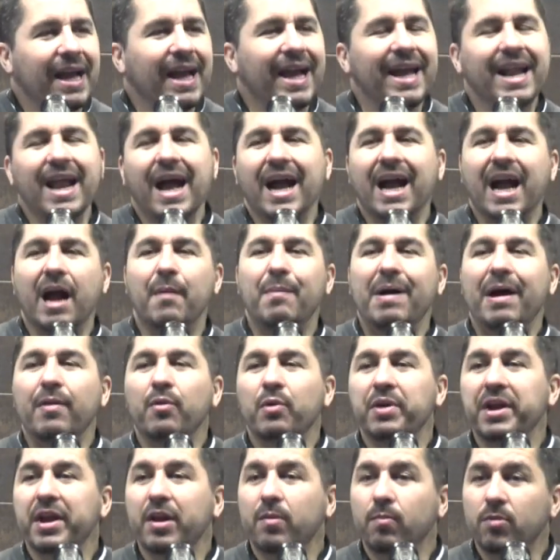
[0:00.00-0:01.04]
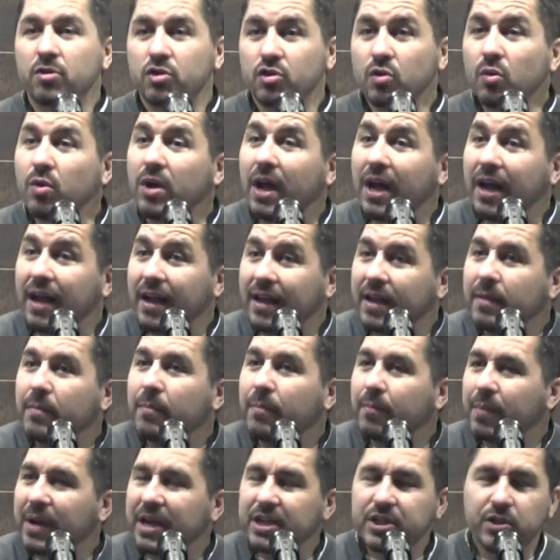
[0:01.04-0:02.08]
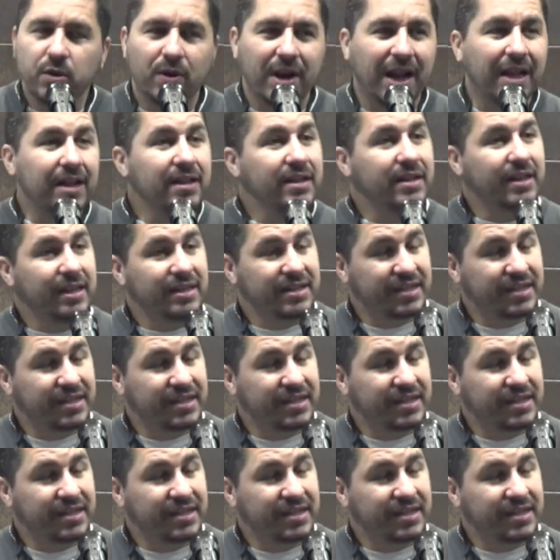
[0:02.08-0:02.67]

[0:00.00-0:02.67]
era acabado en hermosura, impresionante.